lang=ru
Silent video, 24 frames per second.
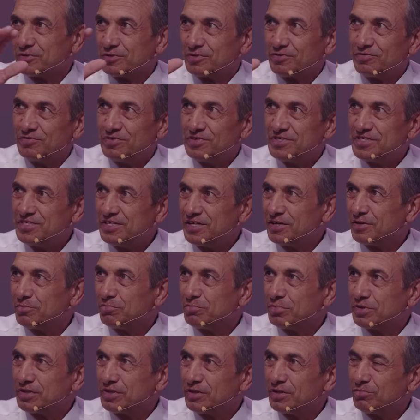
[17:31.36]
что
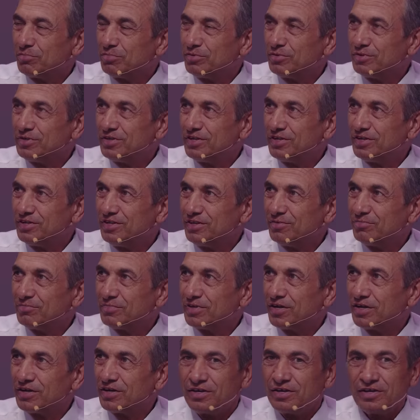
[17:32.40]
везде под
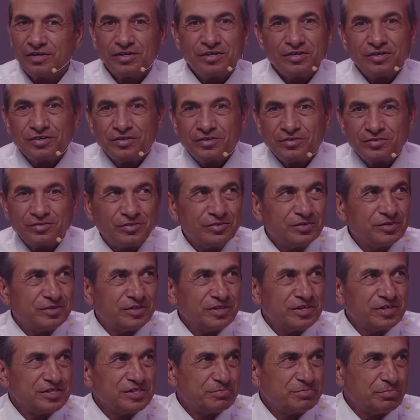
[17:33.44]
наблюдением, да, Э,
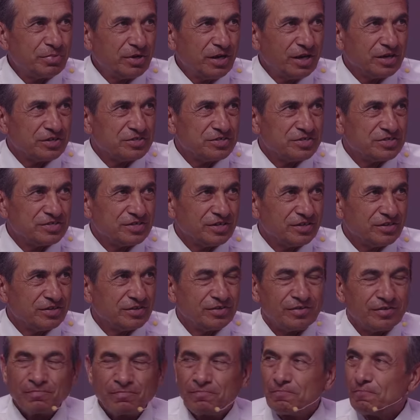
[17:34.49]
ты не
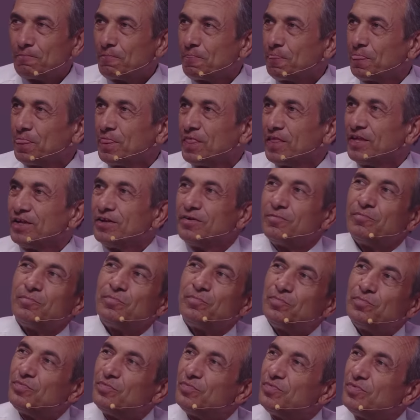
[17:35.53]
спрячешься.
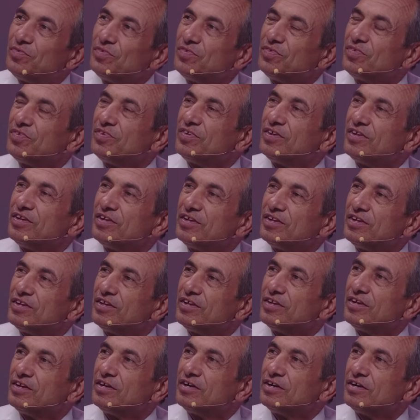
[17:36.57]
Но если даже ты
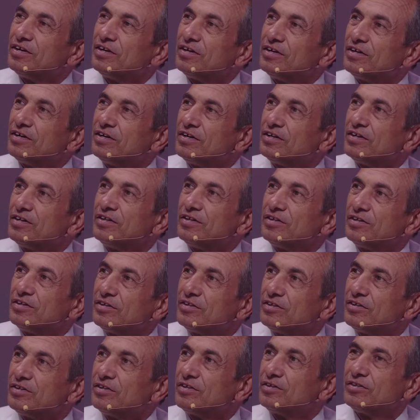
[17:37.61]
выезжаешь из страны, тебе
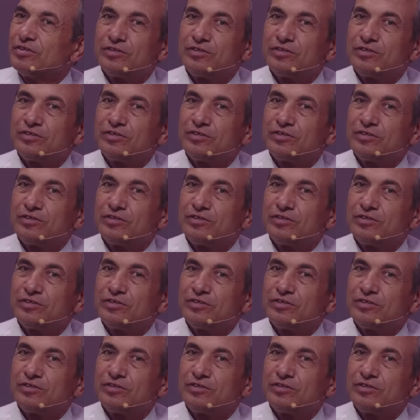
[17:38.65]
могут